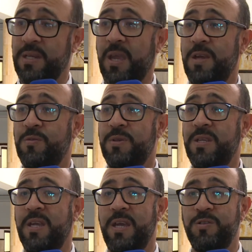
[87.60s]

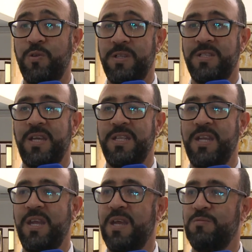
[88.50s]
قانوني أن تحدث هذه
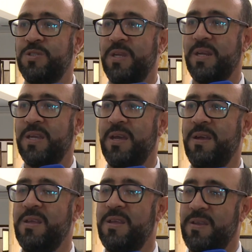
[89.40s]
الهيئة المشتركة
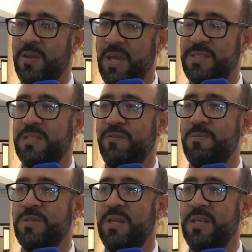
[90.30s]
خاصة في
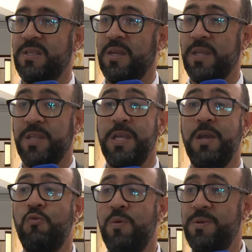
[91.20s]
مجال الإدارة القضائية
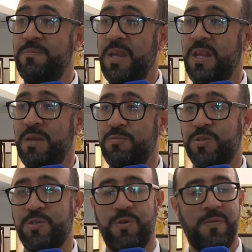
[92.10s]
وبما لا
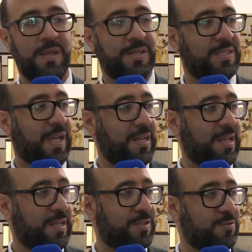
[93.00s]
يمس
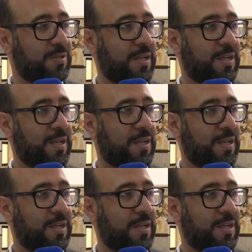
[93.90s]
استقلال السلطة